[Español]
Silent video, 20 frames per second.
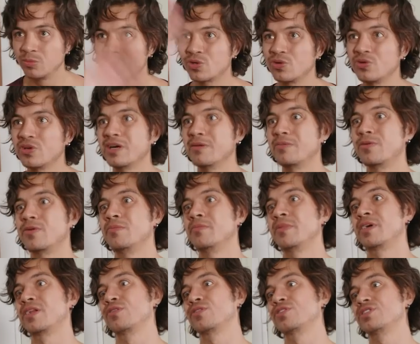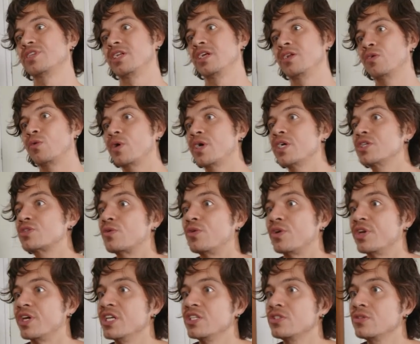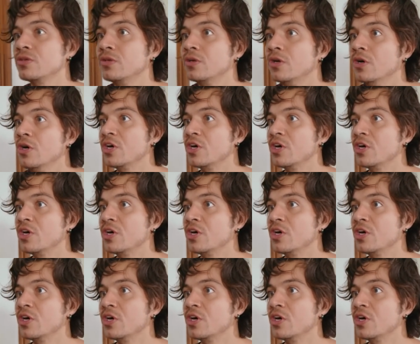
¿Qué una broma, Roxana? No juegues con eso.